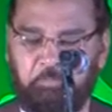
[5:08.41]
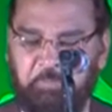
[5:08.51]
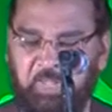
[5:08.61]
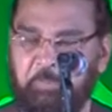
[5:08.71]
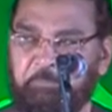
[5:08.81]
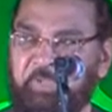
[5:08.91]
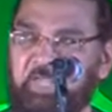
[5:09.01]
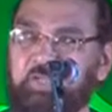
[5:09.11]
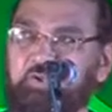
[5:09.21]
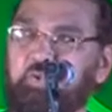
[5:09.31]
बल पे
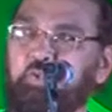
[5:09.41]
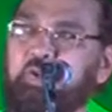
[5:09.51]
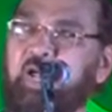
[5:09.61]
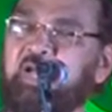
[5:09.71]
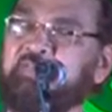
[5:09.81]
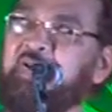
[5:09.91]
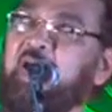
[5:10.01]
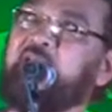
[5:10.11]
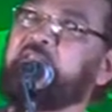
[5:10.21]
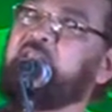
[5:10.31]
छूना
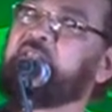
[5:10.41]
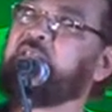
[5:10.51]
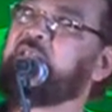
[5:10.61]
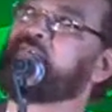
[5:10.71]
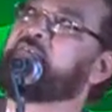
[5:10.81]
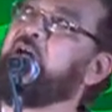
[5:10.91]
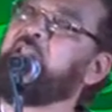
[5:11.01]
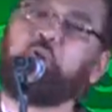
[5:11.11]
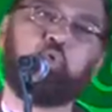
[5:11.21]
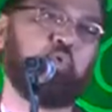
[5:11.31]
चाहते थे
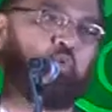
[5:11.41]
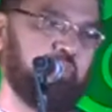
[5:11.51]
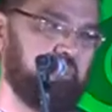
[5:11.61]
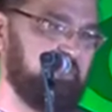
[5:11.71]
सारे लोग